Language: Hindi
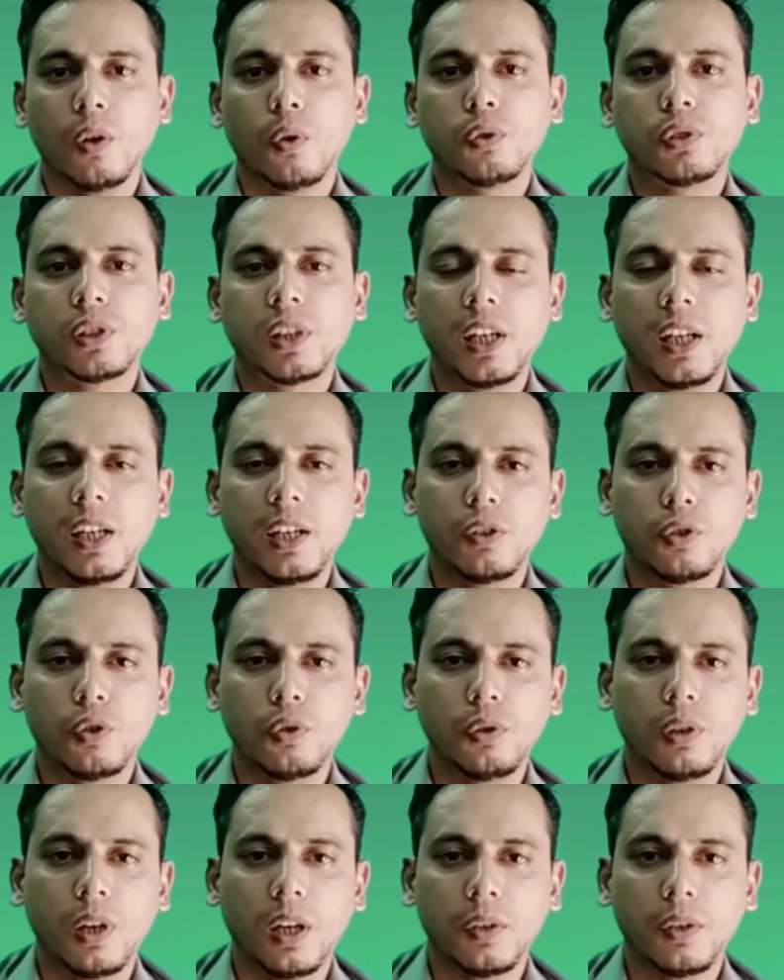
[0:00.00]
उसके जो
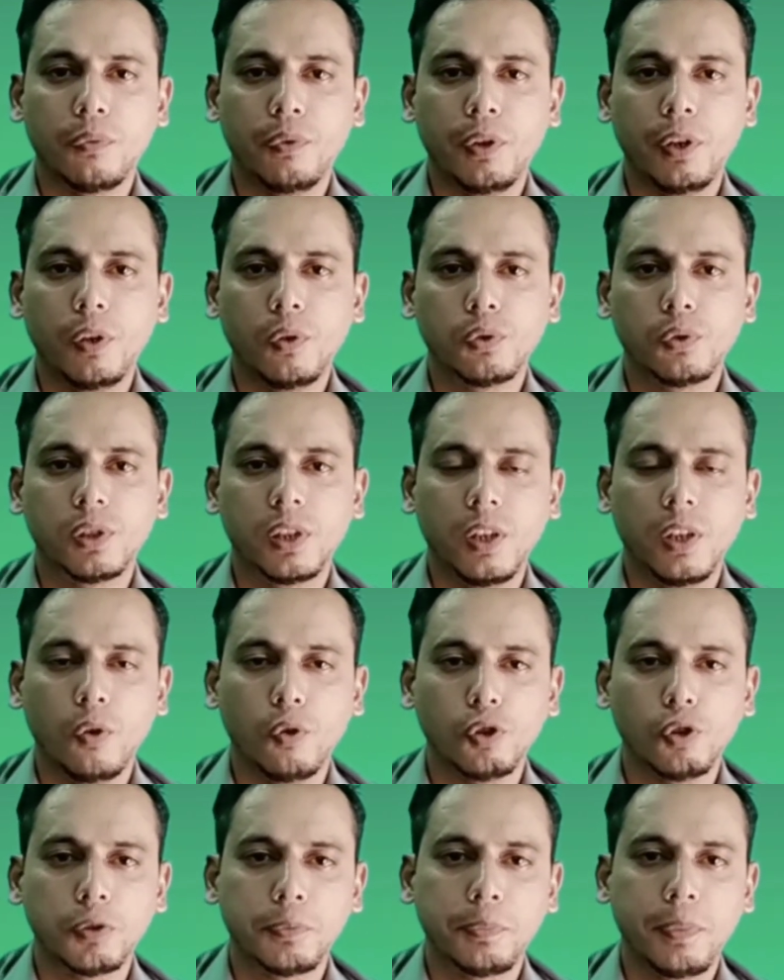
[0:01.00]
वीडियोस थी
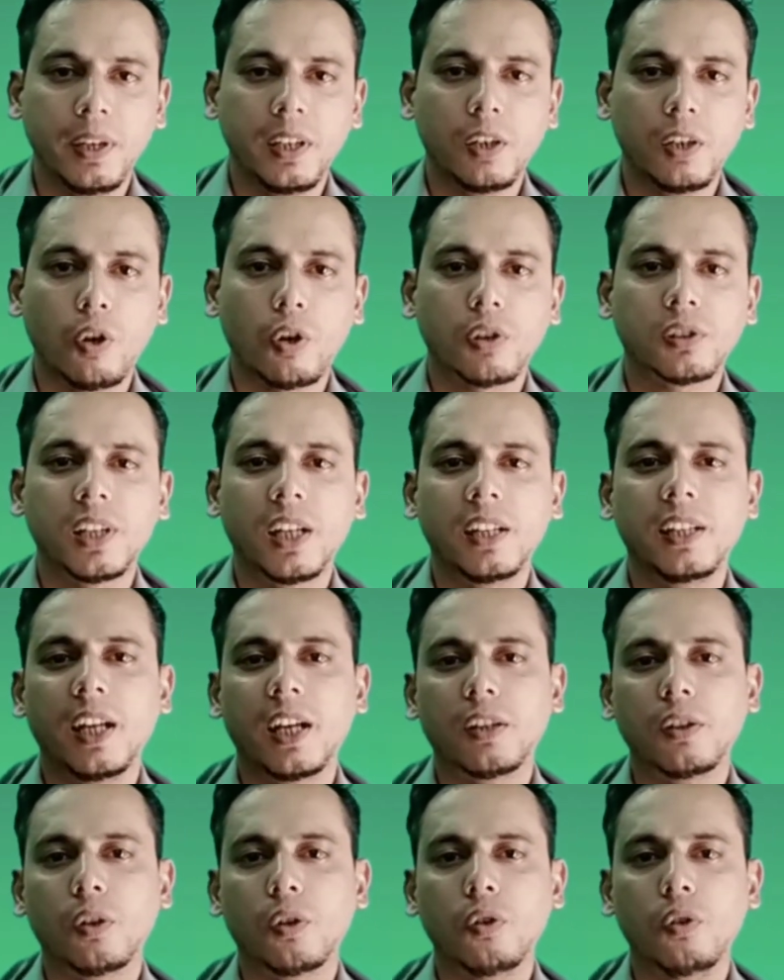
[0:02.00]
उस पर ये डॉलर साइन
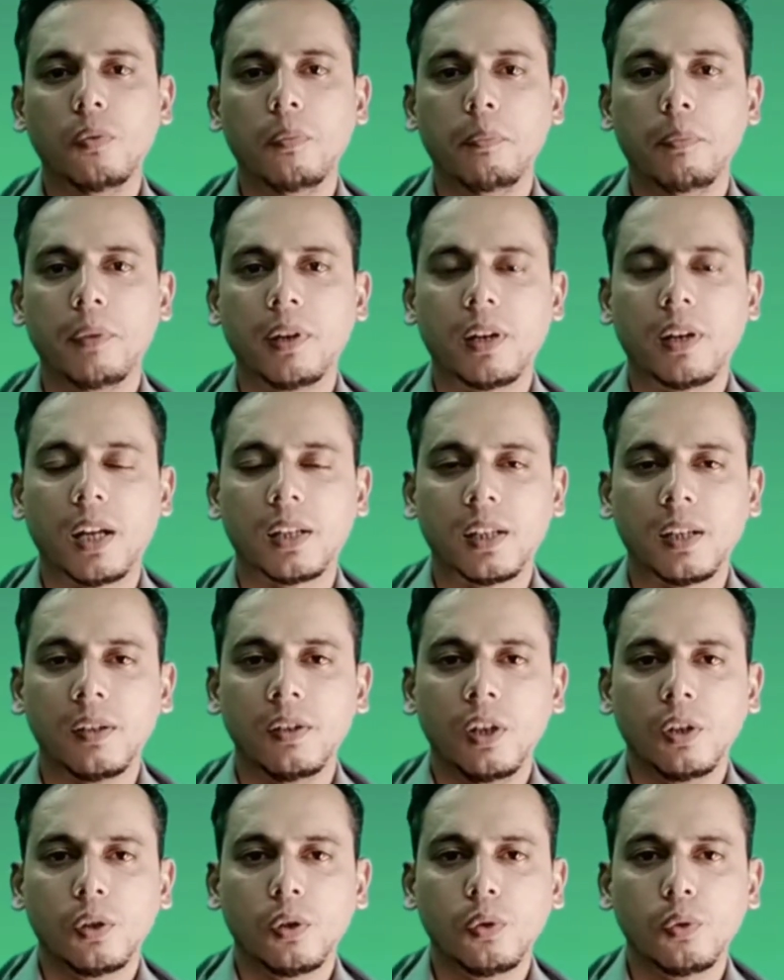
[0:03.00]
देखने को मिल रहा था
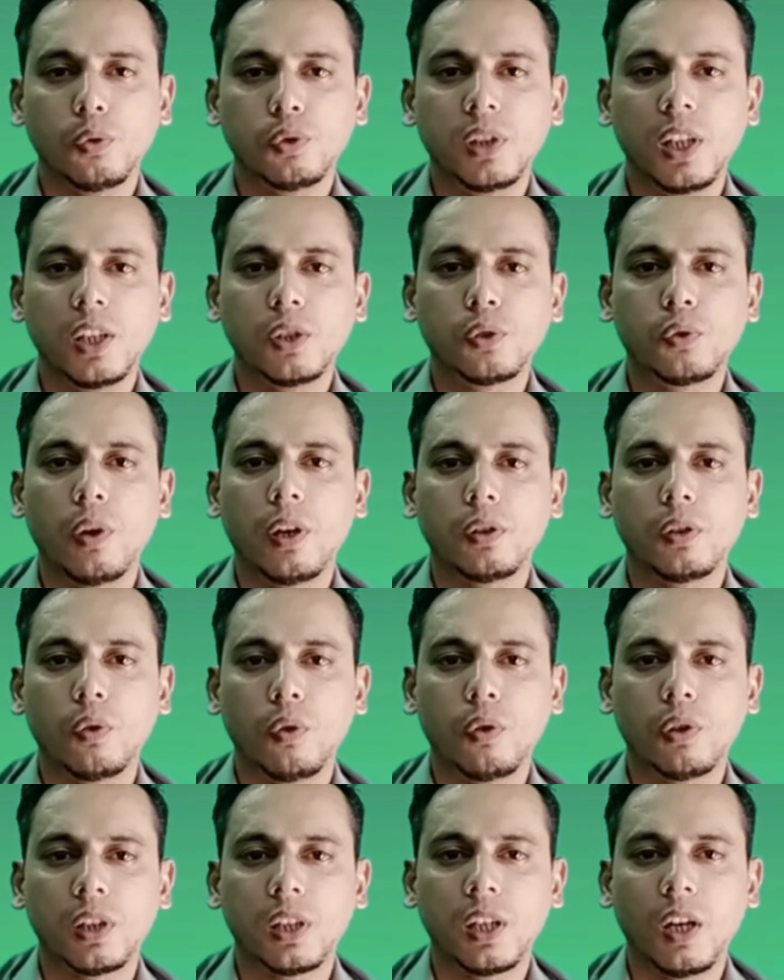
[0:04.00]
तो उसने इसको
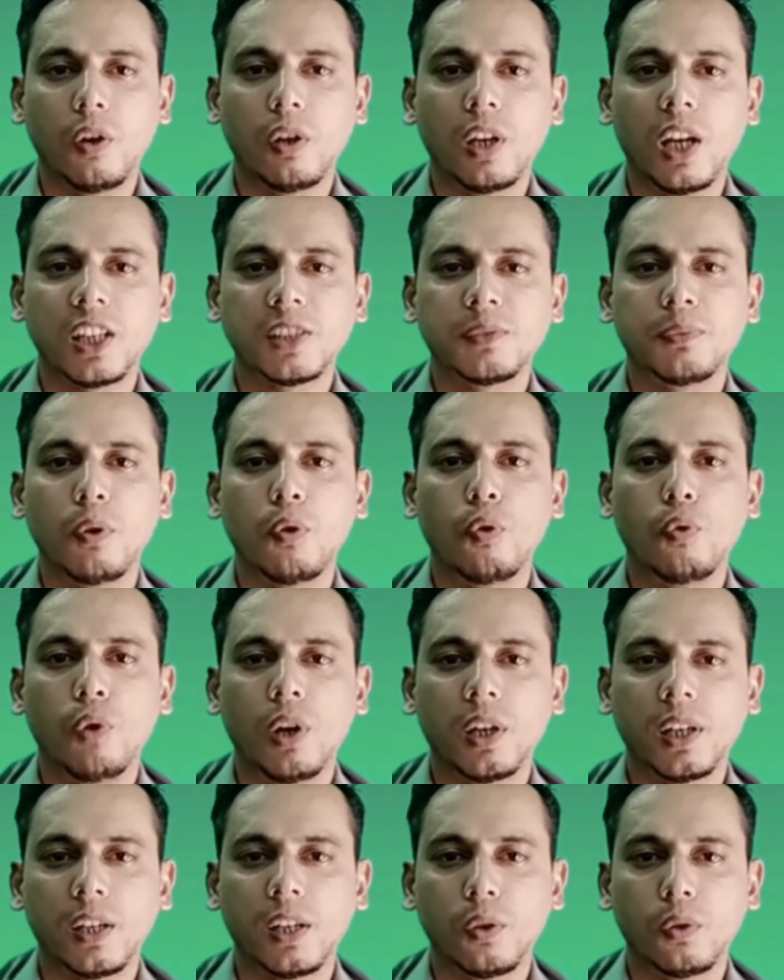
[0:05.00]
इग्नोर किया और लास्ट में हुआ
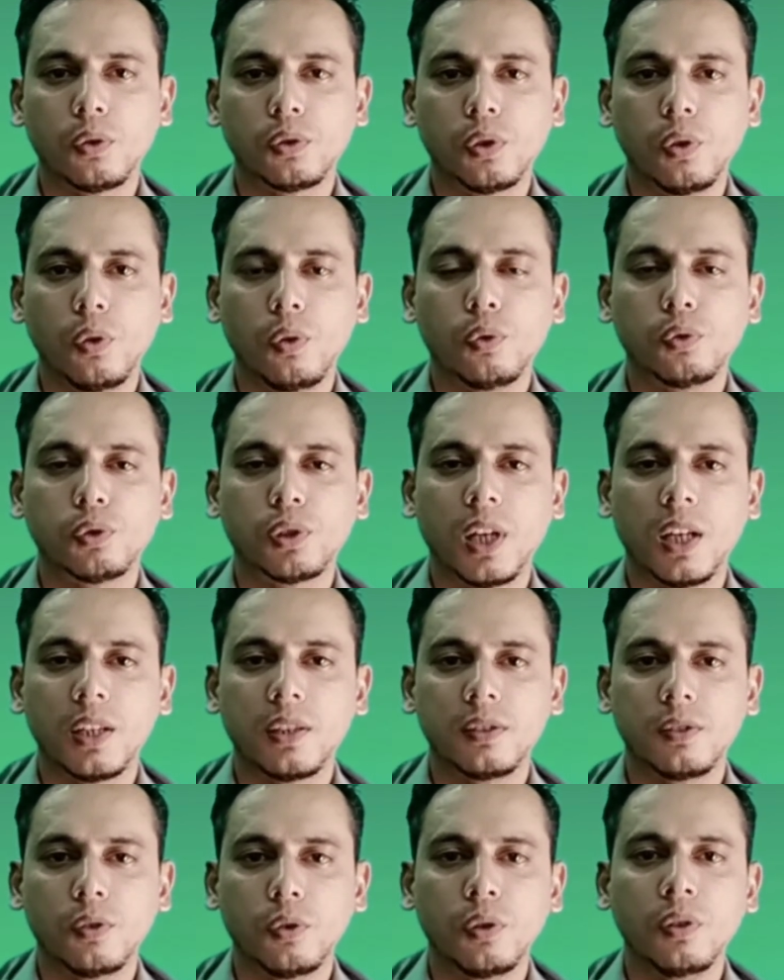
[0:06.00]
क्या दोस्तों उसका
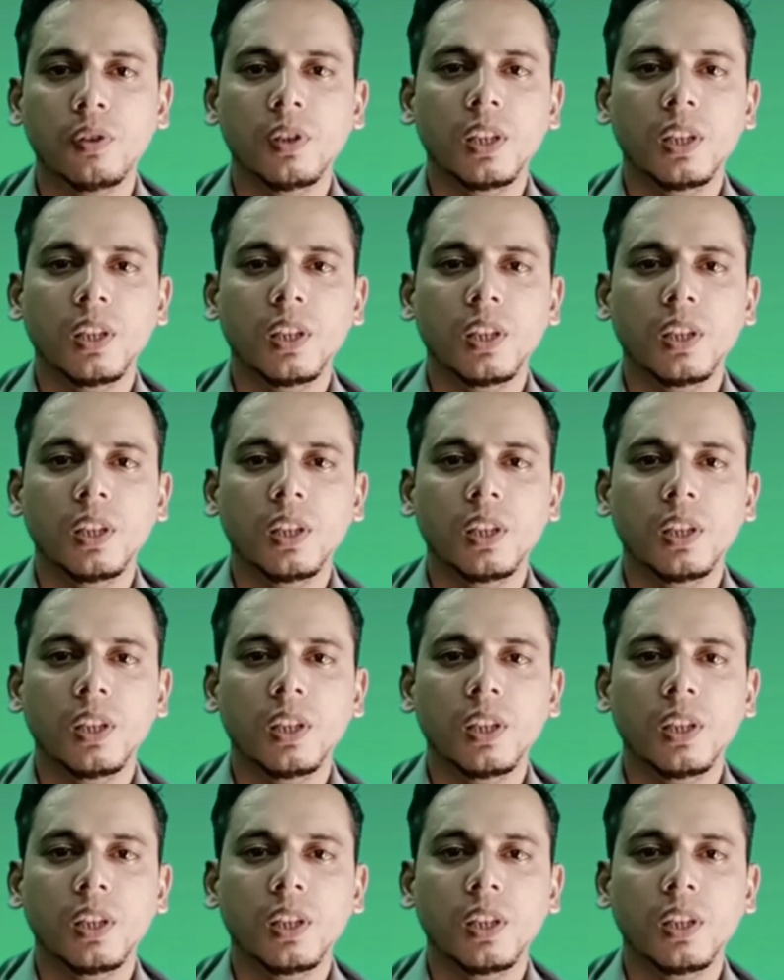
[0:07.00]
जो